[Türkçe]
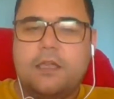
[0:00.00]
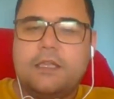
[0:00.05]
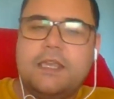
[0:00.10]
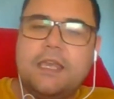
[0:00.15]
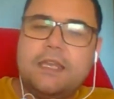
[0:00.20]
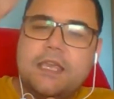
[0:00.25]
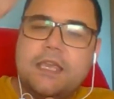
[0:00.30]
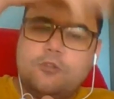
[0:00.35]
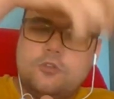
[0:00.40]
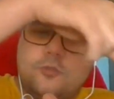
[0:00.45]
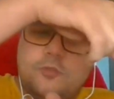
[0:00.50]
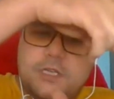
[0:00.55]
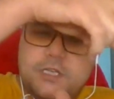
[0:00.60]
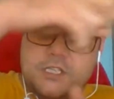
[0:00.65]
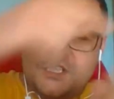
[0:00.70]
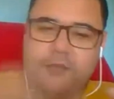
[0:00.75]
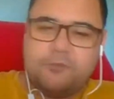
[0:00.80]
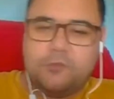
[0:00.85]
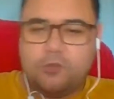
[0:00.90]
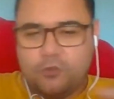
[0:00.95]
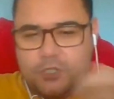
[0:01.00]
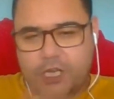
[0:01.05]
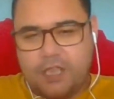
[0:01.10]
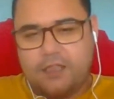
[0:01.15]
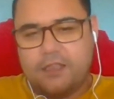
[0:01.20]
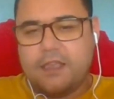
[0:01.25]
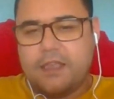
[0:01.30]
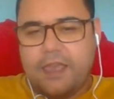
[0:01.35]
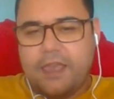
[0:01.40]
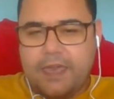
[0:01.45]
Geriye dönük bir işlemdir o
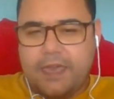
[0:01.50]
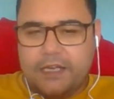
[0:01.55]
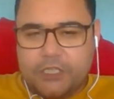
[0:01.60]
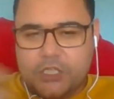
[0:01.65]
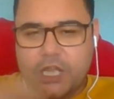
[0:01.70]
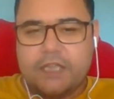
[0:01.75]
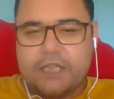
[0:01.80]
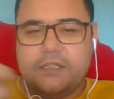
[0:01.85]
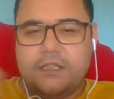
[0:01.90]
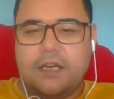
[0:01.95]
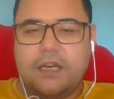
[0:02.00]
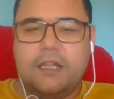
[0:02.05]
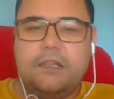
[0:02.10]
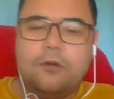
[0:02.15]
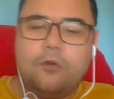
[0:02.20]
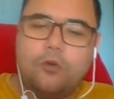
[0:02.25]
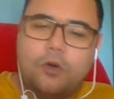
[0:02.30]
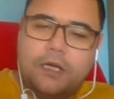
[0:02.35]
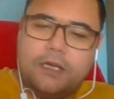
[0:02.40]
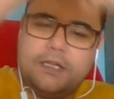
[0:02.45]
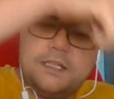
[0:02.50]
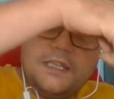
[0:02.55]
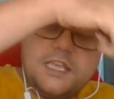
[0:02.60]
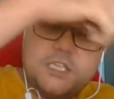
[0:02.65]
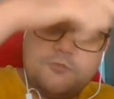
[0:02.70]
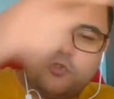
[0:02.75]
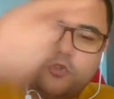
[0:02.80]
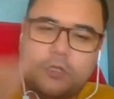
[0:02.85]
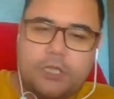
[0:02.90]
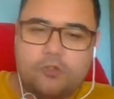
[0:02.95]
şey. Eğer caydığı halde o aradan
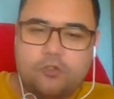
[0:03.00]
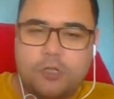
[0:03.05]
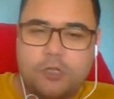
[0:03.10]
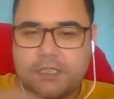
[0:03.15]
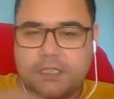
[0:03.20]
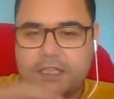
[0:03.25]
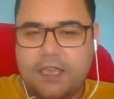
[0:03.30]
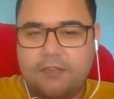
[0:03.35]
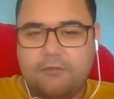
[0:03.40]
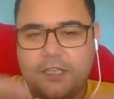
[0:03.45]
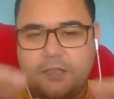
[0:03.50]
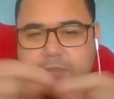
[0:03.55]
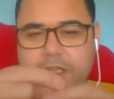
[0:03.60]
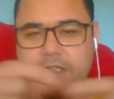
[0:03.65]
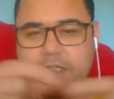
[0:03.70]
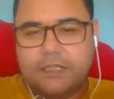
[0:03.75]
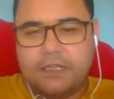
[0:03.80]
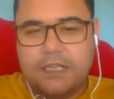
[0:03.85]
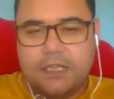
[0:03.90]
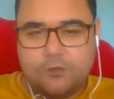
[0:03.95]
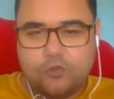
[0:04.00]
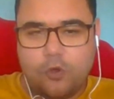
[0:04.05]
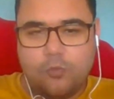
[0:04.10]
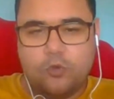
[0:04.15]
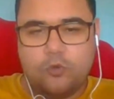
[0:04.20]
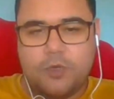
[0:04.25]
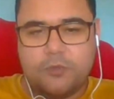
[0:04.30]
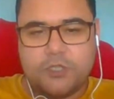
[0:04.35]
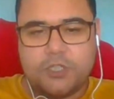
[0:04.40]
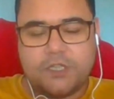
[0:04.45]
geçmiş olan süre sanki evlilik dedikleri hiç son
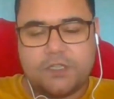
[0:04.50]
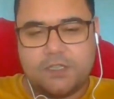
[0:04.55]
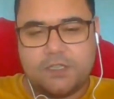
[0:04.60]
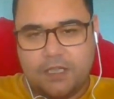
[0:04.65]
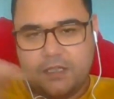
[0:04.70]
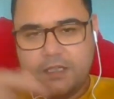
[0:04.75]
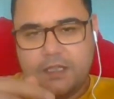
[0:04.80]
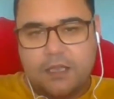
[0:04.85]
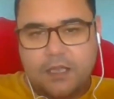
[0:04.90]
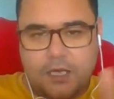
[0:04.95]
bulmamışçasına